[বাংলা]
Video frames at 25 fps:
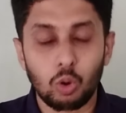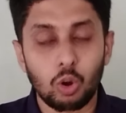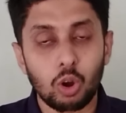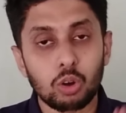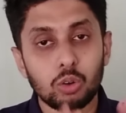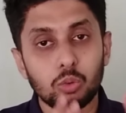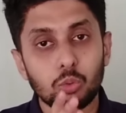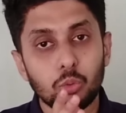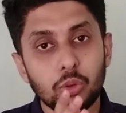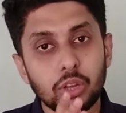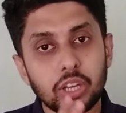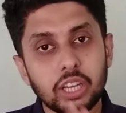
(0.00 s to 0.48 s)

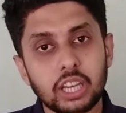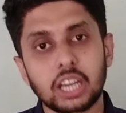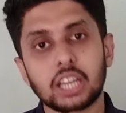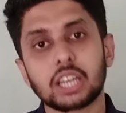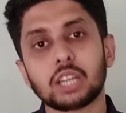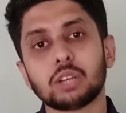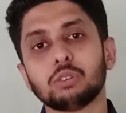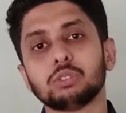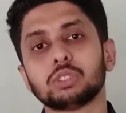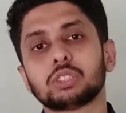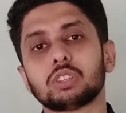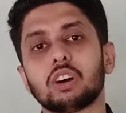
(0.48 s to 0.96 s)
ওর উই
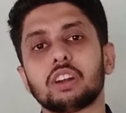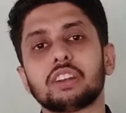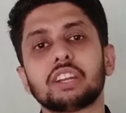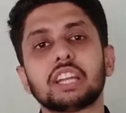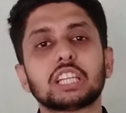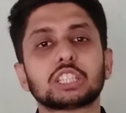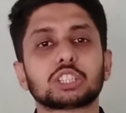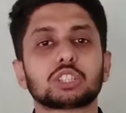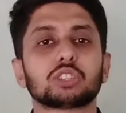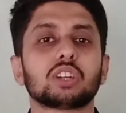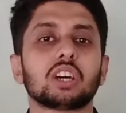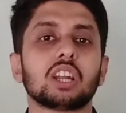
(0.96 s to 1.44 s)
ক্যান ইউজ আওয়ার
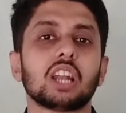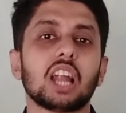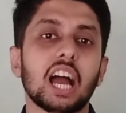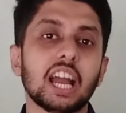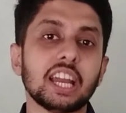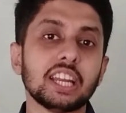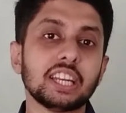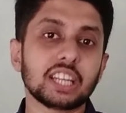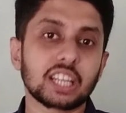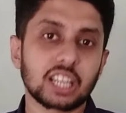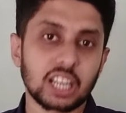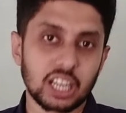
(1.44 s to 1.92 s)
ন্যাশনাল
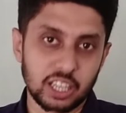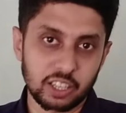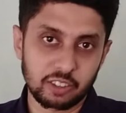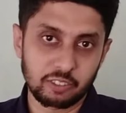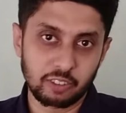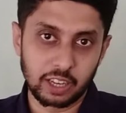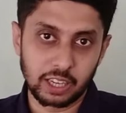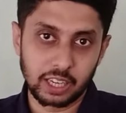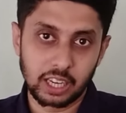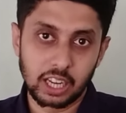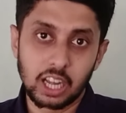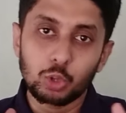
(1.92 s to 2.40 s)
আইডি কার্ড
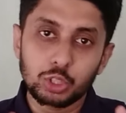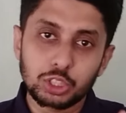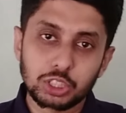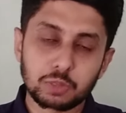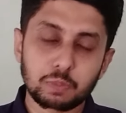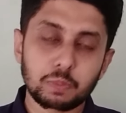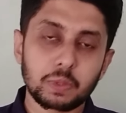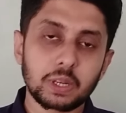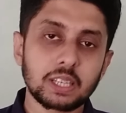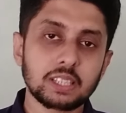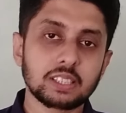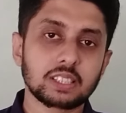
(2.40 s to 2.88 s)
ইভেন্ট হুইচ
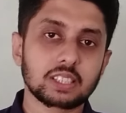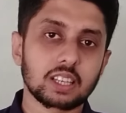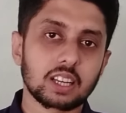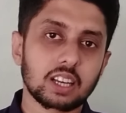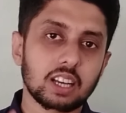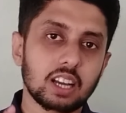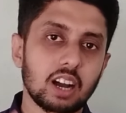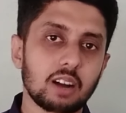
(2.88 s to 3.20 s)
মিনস